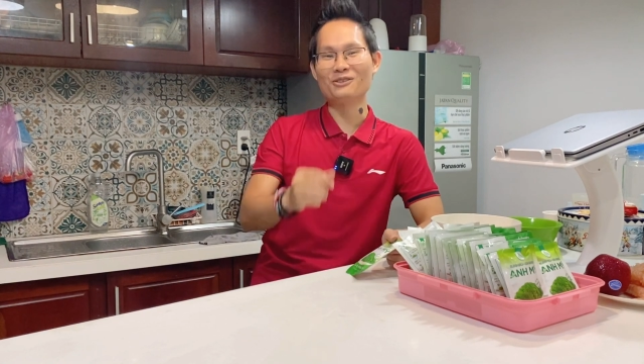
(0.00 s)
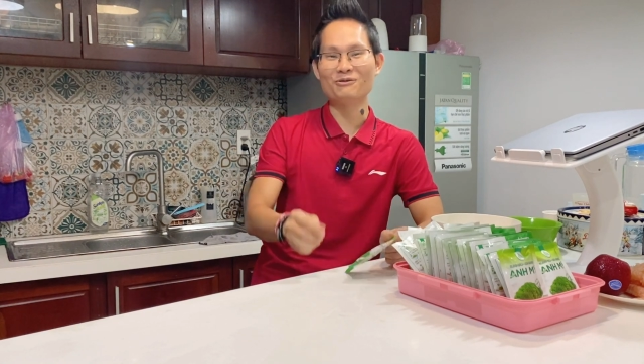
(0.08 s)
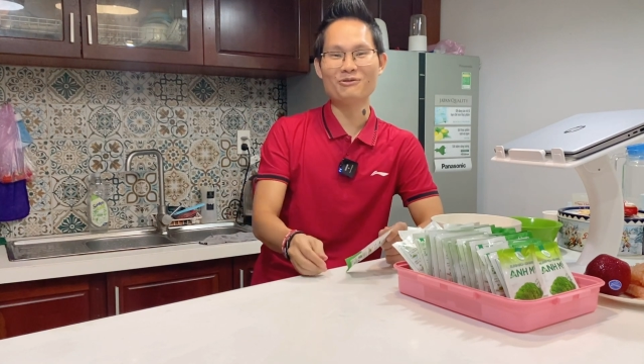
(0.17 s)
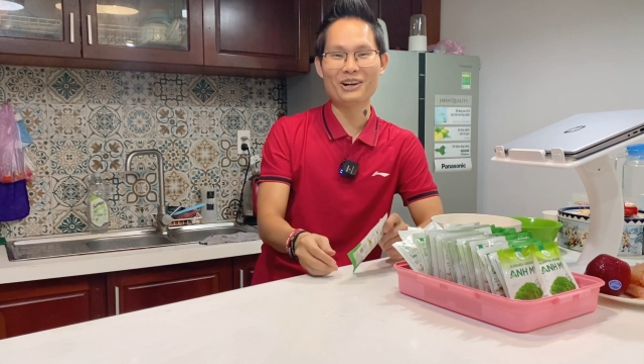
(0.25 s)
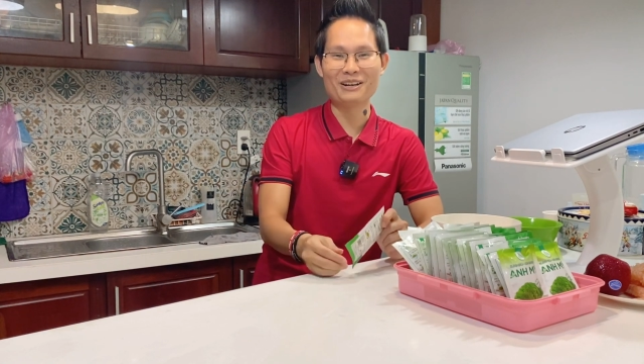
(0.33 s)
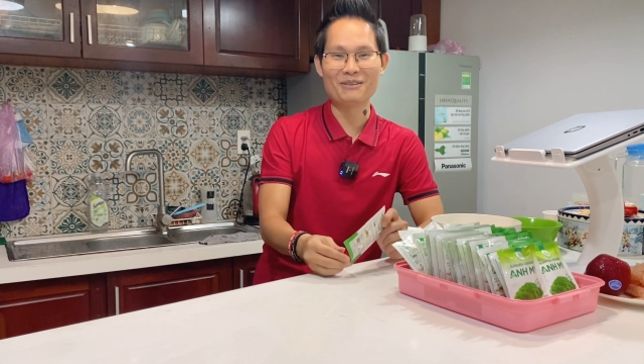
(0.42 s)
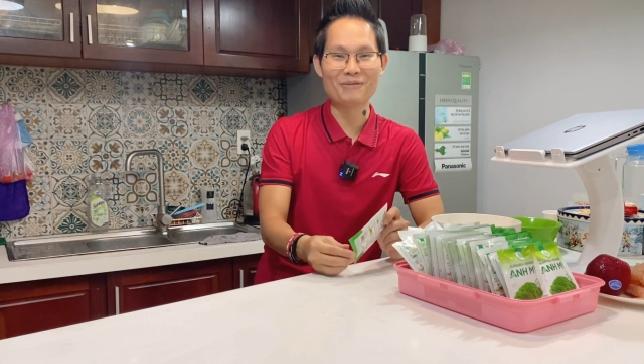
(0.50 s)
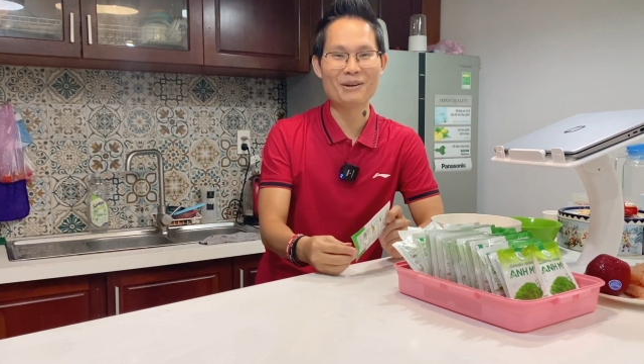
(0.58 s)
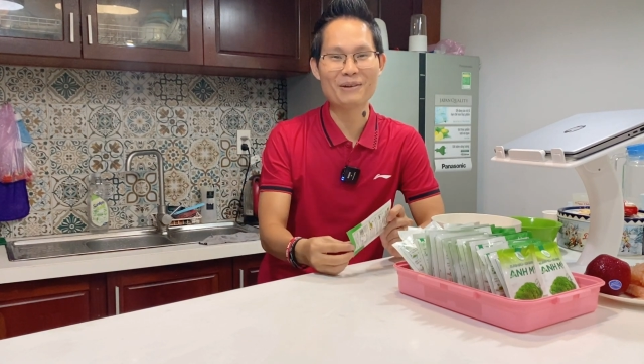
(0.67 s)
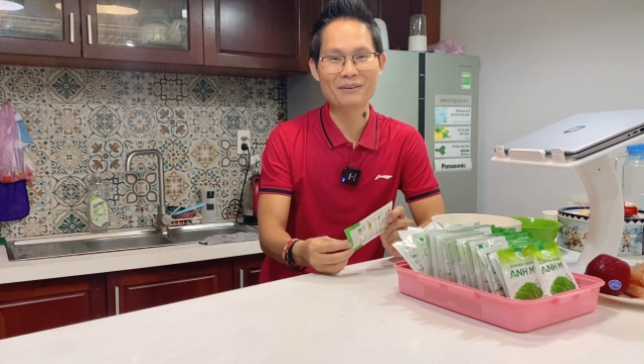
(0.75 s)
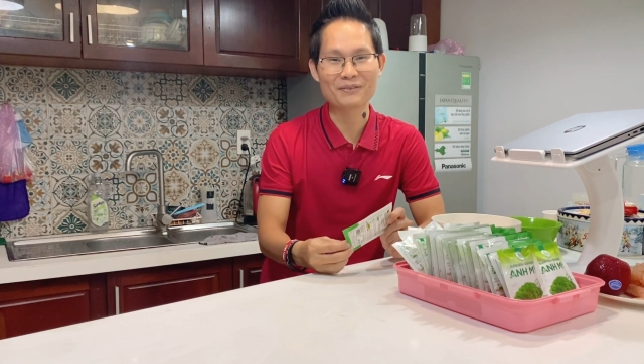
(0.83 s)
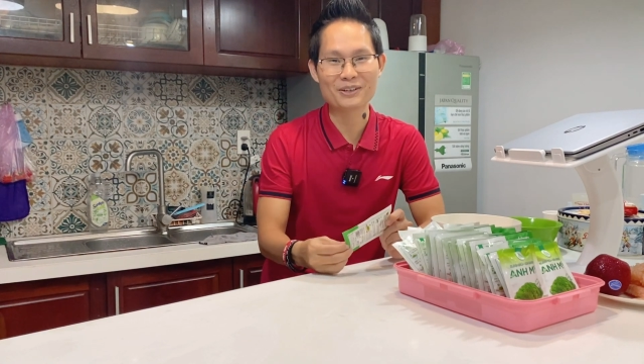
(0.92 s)
cũng gọi là mê
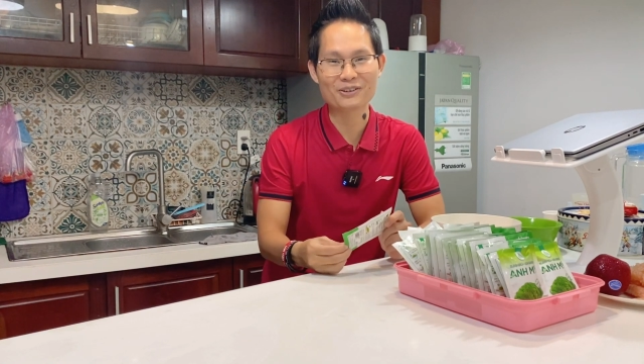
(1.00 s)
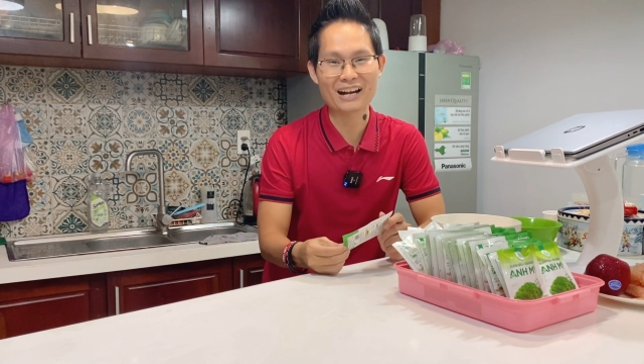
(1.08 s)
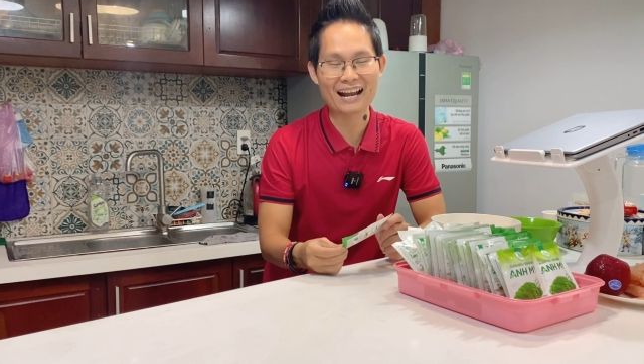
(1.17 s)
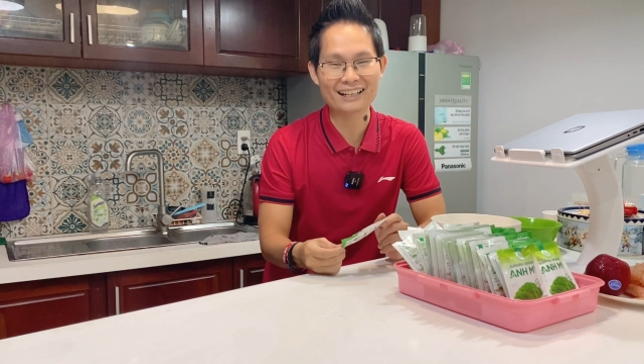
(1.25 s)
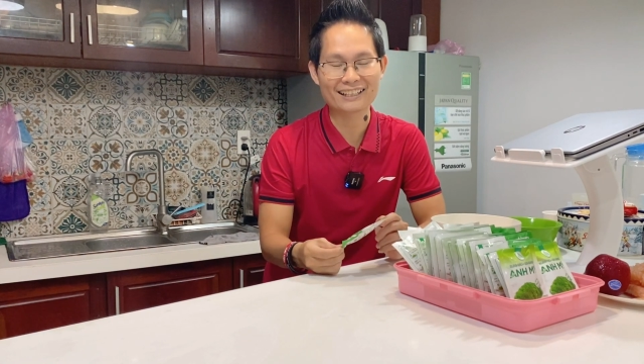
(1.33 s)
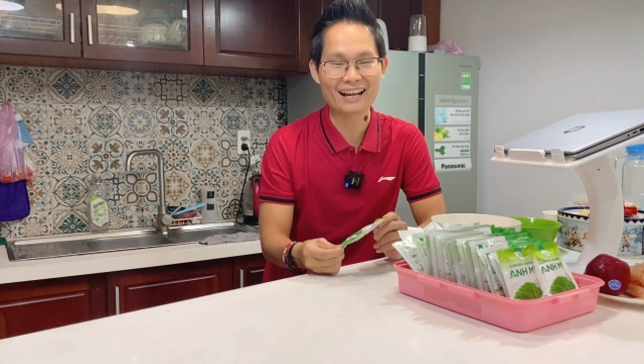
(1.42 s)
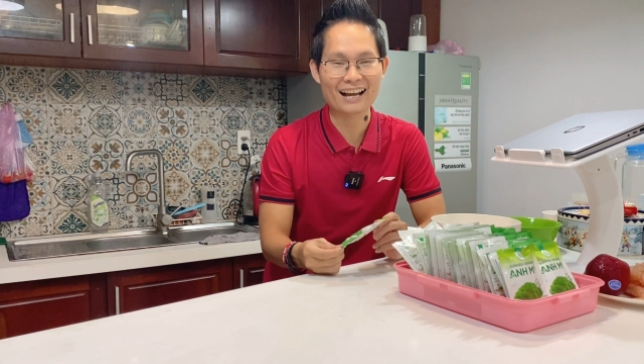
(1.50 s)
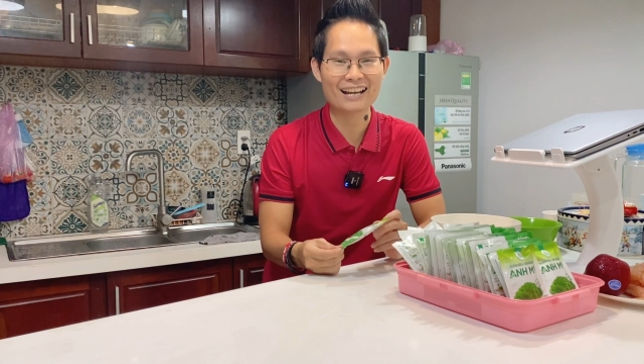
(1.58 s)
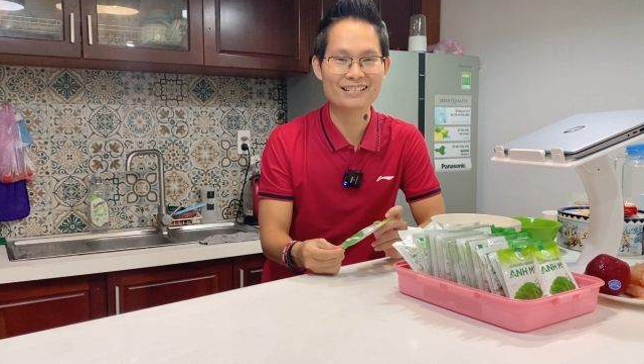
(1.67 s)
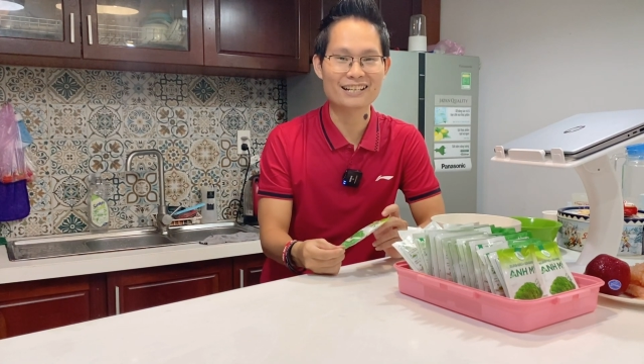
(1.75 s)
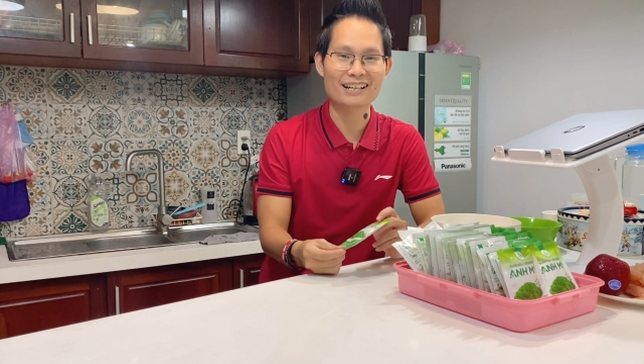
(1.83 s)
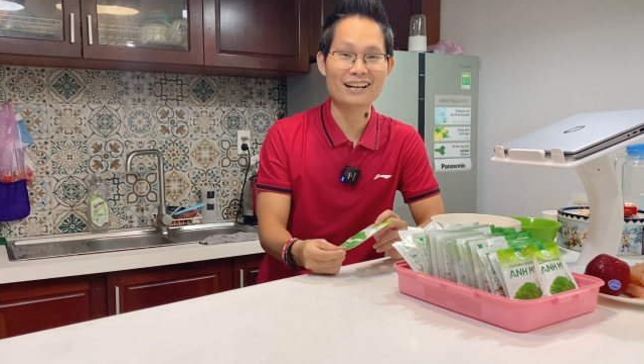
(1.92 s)
mệt với yoga thì hai
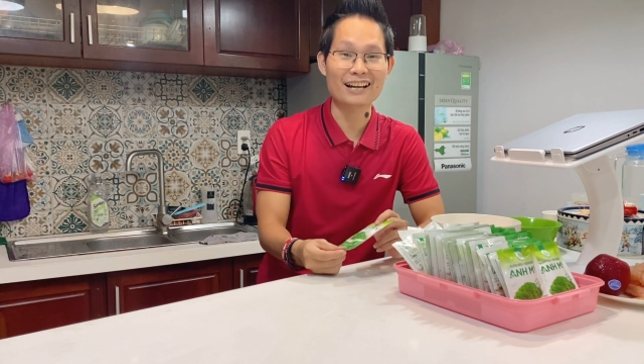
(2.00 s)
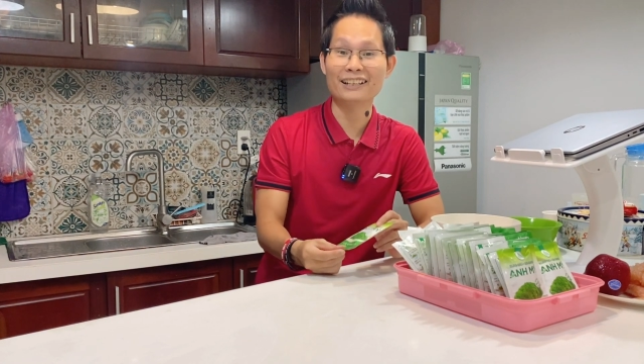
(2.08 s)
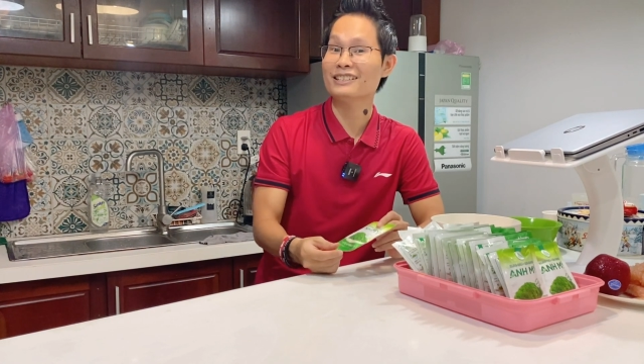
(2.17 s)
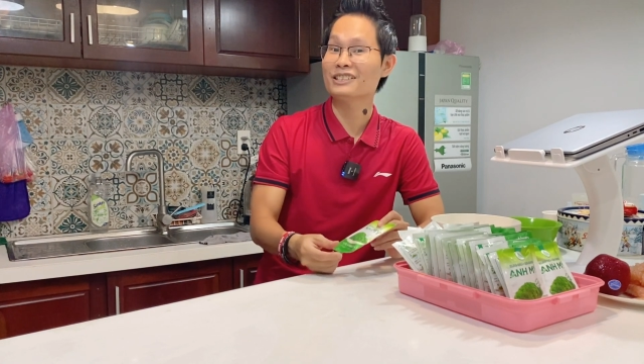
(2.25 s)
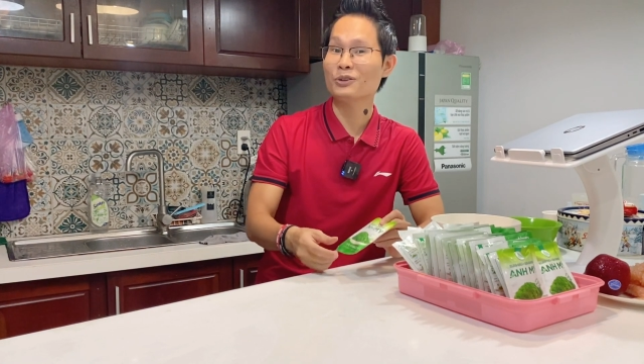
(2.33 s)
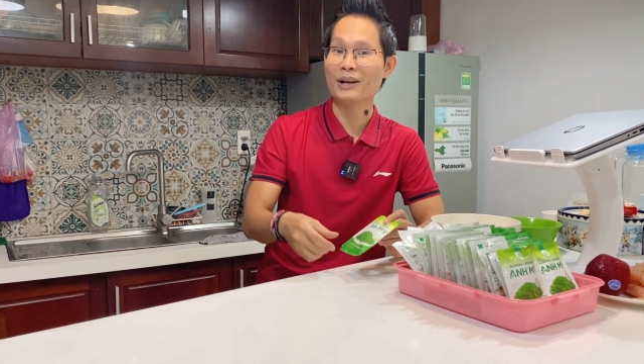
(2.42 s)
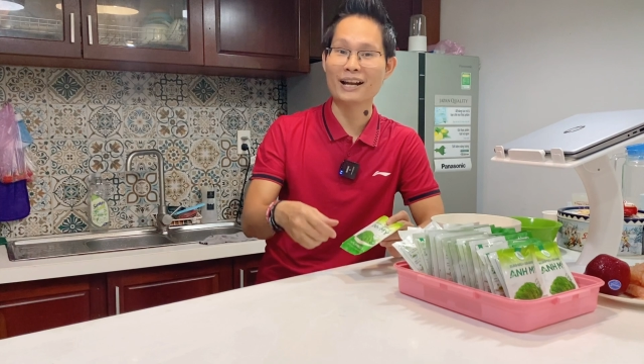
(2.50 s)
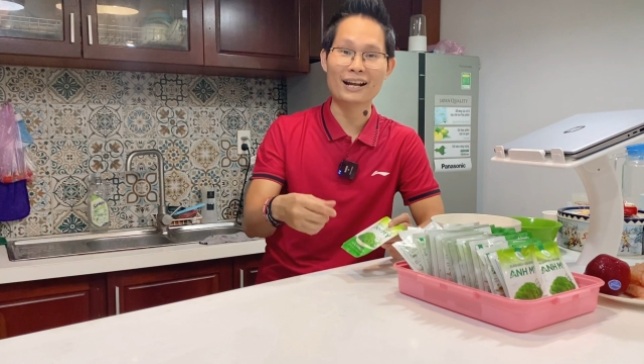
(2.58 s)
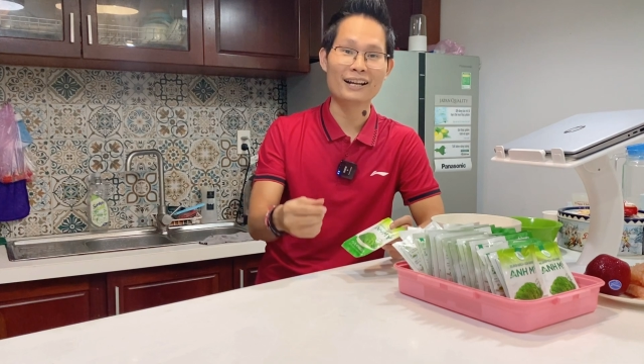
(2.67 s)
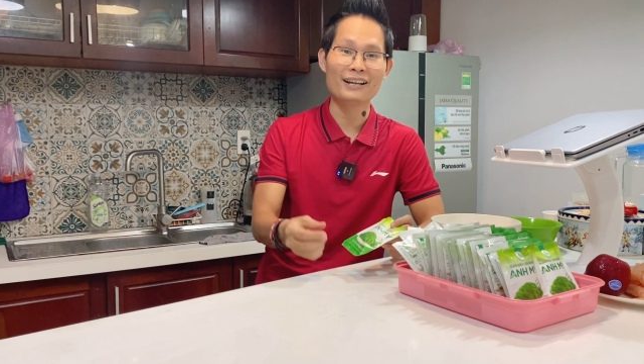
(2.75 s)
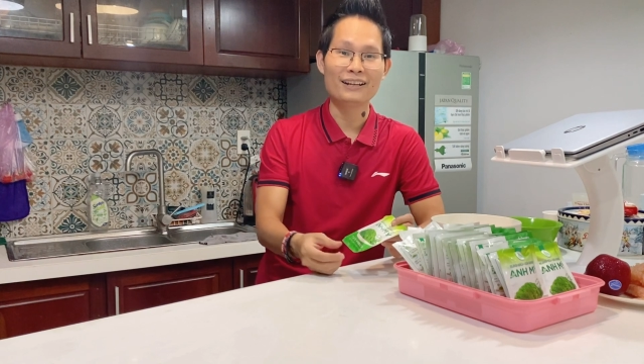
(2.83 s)
anh chị đã cải thiện sức khỏe